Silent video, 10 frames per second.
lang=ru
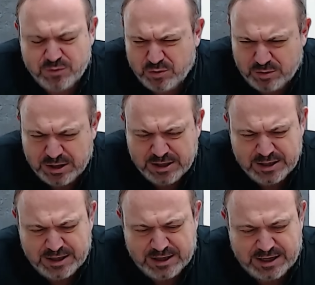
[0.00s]
Ну,
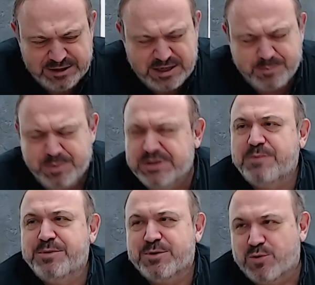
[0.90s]
они как под
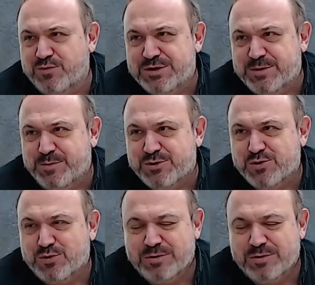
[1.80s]
копирку все пишут.